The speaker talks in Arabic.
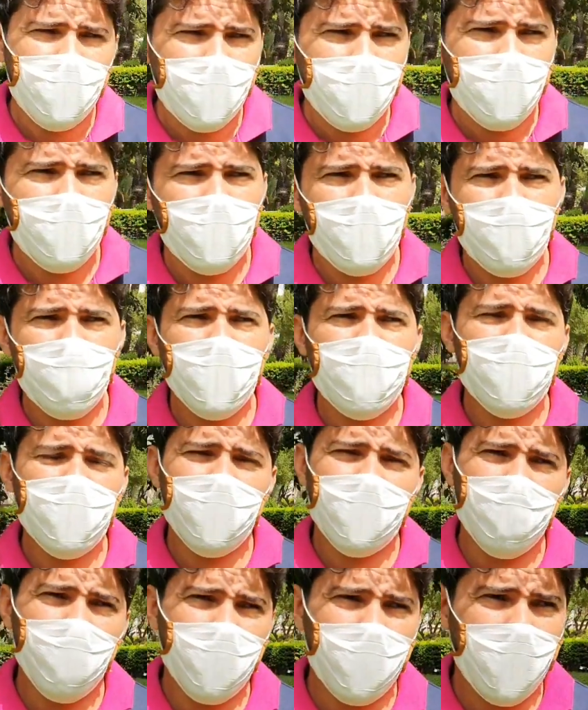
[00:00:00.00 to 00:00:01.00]
آه،
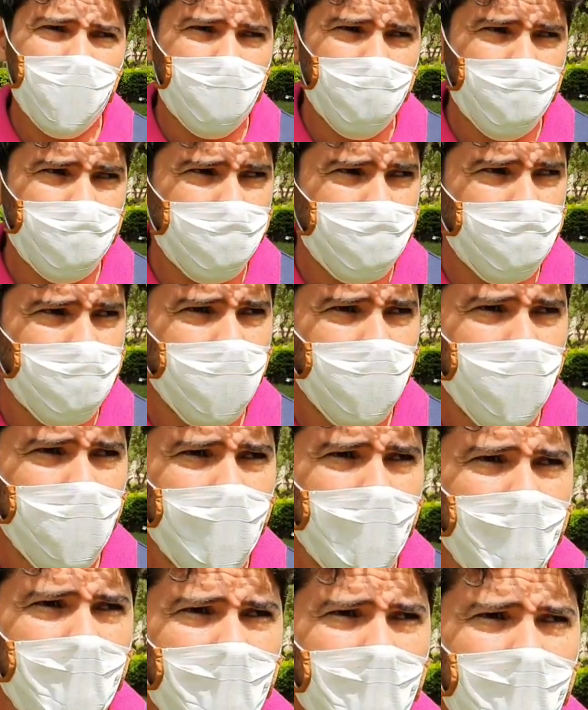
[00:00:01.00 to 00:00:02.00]
مدينه مراكش
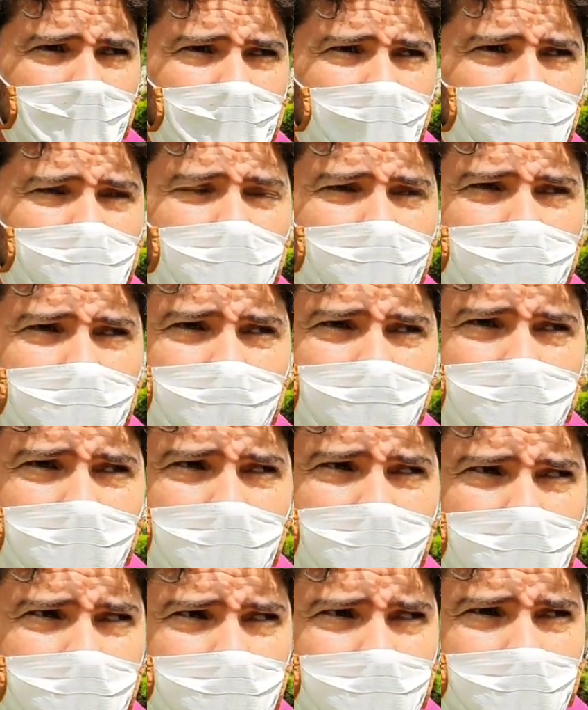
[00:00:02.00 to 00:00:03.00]
جمع
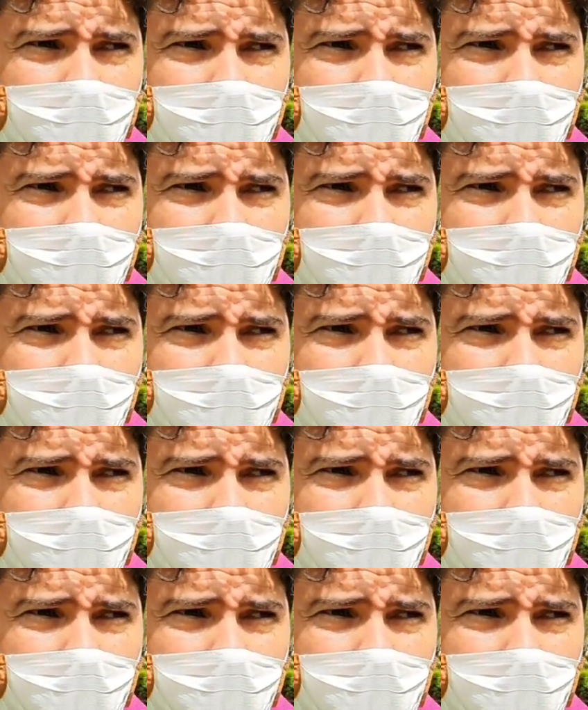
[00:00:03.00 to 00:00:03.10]
الفنا